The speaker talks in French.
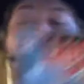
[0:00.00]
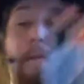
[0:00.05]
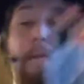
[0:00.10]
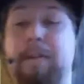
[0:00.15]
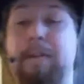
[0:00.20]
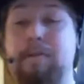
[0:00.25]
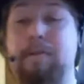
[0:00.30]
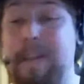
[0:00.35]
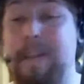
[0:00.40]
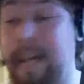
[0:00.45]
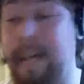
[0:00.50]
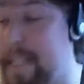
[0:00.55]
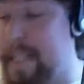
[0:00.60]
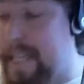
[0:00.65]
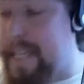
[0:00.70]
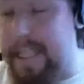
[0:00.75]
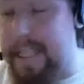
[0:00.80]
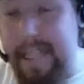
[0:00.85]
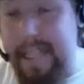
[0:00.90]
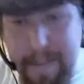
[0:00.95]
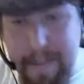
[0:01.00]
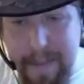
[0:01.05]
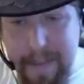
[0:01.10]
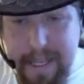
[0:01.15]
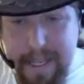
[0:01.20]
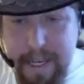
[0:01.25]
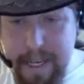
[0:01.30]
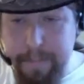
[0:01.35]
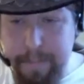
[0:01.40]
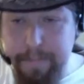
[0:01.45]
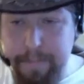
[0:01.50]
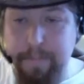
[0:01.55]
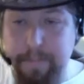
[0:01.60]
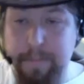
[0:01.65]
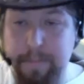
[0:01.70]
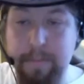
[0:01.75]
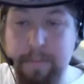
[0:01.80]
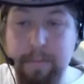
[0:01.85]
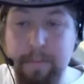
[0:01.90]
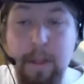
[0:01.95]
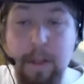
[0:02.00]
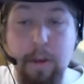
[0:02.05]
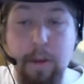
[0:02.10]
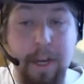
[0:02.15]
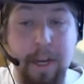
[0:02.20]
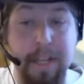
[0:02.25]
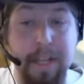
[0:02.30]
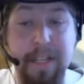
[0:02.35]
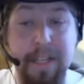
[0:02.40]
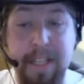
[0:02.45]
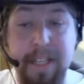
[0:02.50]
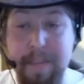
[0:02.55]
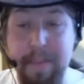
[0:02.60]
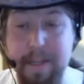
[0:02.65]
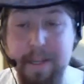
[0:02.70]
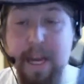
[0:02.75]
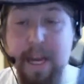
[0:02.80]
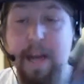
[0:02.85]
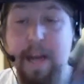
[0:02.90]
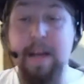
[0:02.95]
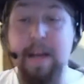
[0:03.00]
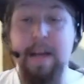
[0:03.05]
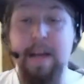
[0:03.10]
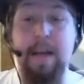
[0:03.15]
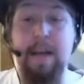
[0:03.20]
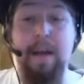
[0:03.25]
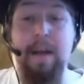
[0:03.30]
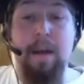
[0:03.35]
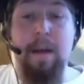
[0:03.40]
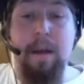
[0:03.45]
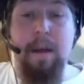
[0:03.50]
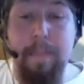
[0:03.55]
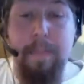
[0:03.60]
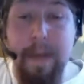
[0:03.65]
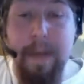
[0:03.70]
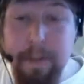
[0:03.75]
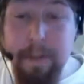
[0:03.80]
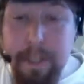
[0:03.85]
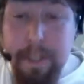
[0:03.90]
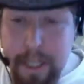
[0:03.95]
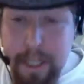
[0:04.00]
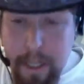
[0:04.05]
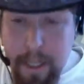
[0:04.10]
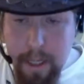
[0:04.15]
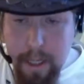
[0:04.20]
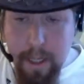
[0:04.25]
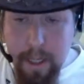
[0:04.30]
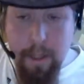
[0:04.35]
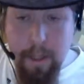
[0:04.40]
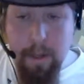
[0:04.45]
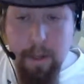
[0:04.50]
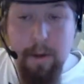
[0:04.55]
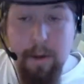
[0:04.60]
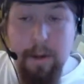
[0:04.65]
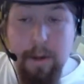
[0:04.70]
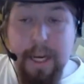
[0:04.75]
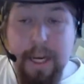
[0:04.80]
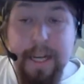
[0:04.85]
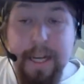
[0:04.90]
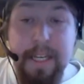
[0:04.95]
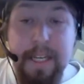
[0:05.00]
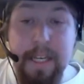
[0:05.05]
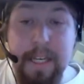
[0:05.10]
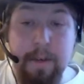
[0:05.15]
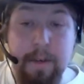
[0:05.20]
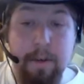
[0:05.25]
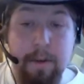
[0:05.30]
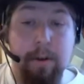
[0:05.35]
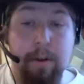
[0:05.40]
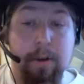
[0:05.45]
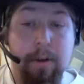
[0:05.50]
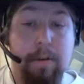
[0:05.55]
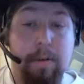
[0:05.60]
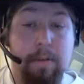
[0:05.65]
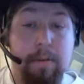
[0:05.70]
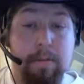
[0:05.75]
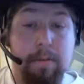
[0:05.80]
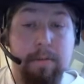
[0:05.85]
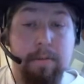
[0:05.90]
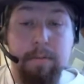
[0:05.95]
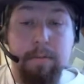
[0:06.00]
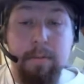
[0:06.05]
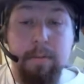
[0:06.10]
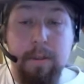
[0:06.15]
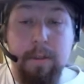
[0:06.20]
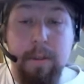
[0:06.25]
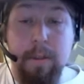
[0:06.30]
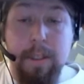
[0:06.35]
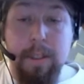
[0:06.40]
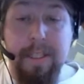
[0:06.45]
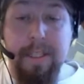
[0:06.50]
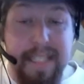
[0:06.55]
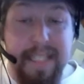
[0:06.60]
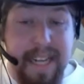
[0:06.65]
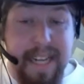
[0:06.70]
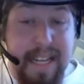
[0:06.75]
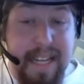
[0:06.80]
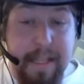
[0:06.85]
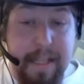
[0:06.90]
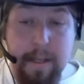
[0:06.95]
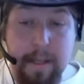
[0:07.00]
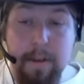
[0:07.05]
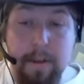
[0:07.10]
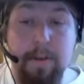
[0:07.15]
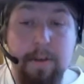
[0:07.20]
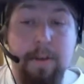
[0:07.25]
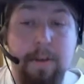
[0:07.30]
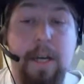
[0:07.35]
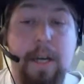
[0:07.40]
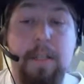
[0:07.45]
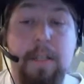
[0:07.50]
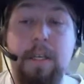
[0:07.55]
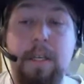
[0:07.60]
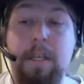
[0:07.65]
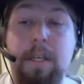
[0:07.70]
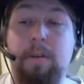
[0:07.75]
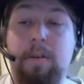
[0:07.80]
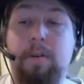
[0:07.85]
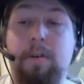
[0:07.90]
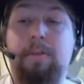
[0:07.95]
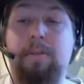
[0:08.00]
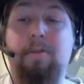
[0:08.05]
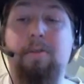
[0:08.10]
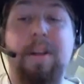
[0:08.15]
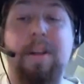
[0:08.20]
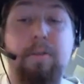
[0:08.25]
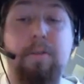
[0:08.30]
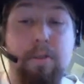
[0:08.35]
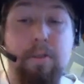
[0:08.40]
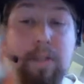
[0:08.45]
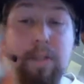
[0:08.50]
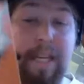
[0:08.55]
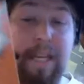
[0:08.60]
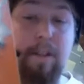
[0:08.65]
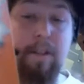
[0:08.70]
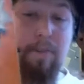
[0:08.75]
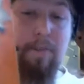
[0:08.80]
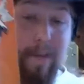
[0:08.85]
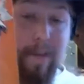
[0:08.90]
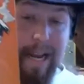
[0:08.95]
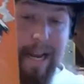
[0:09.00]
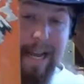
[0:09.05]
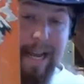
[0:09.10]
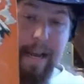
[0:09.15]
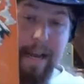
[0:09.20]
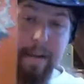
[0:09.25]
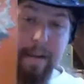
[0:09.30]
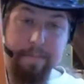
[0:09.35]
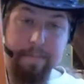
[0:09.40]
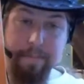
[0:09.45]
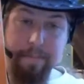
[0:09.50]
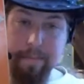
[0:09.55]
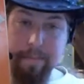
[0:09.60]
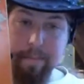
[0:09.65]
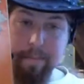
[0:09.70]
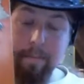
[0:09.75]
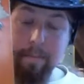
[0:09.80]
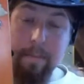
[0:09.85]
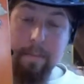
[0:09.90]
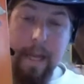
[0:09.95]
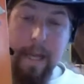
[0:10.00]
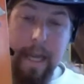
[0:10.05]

c'est-à-dire en fait une critique des médias, une critique des médias, mais aussi une critique euh, des élites, une critique euh, de l'industrie nucléaire.